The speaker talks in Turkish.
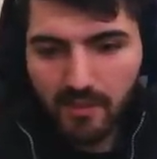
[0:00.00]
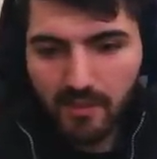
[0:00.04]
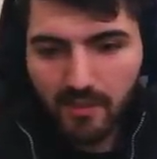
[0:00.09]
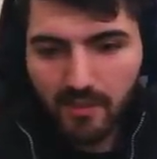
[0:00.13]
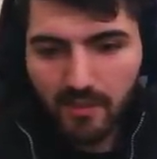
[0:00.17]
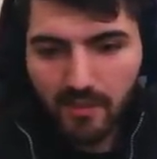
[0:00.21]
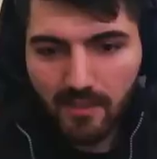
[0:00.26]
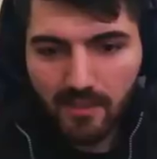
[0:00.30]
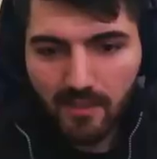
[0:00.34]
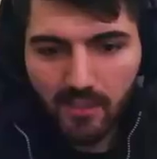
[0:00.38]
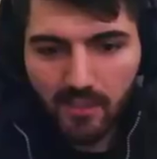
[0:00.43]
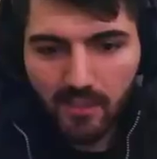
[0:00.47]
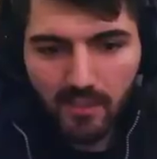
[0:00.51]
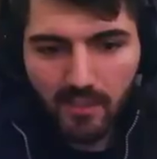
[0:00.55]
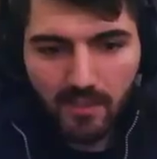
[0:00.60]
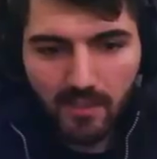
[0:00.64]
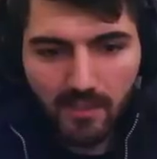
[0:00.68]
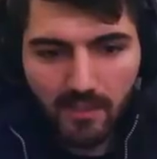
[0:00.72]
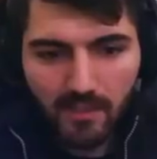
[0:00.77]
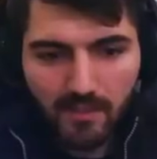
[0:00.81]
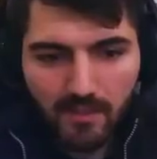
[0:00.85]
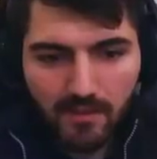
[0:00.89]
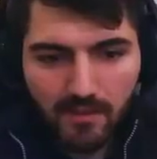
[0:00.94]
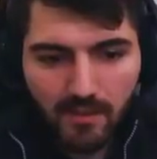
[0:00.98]
arkadaşlar
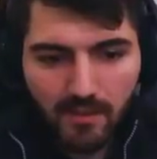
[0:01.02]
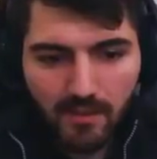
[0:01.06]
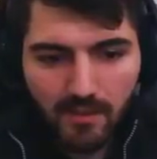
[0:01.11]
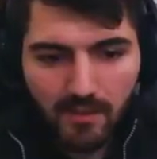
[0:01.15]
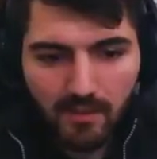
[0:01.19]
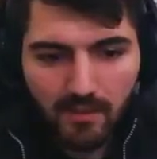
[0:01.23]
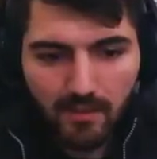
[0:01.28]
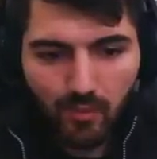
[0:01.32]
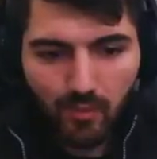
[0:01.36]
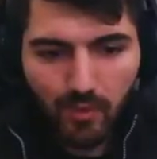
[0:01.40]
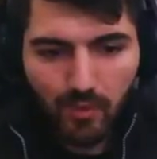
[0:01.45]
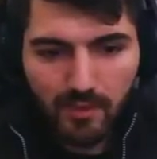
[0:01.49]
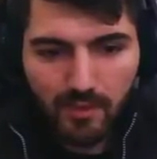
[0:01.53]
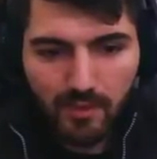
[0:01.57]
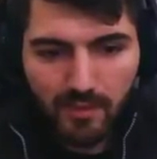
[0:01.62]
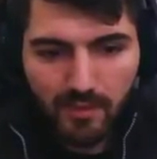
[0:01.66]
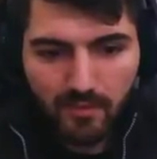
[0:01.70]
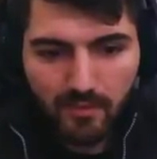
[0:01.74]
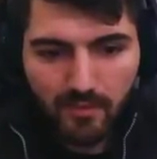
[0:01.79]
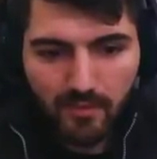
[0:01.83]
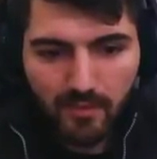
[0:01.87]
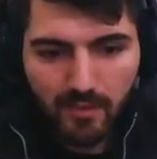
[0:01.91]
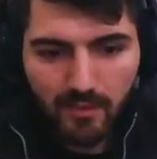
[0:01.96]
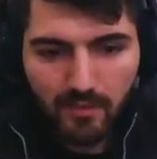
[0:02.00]
6'da 6 böyle
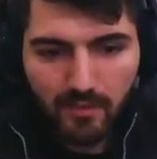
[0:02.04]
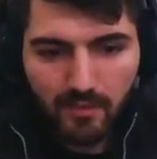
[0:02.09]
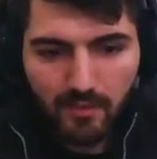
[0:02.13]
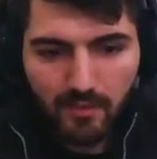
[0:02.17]
seti var.